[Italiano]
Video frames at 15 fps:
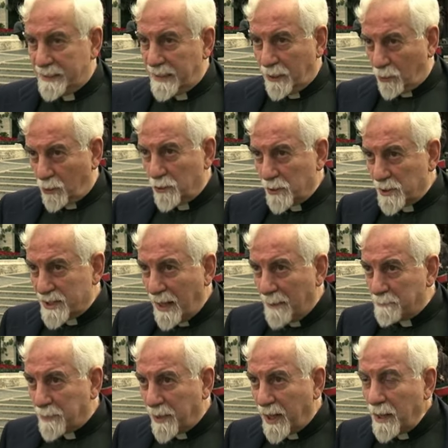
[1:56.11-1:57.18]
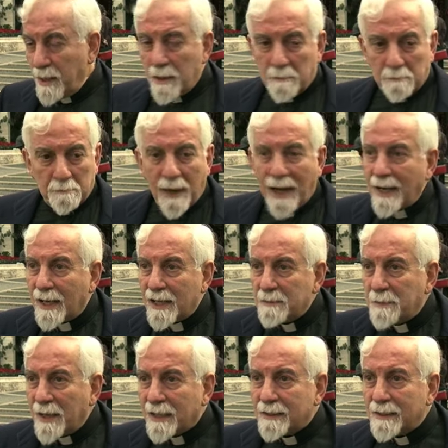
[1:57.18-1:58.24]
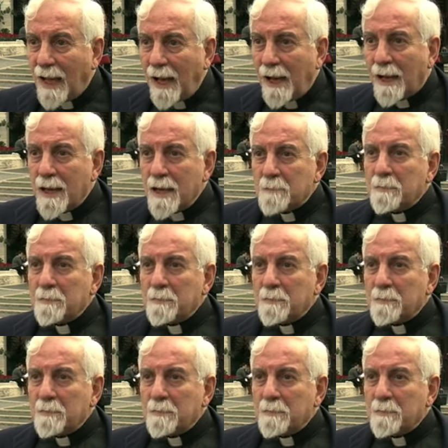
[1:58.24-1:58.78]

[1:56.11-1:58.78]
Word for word: dicono sempre ma la libertà,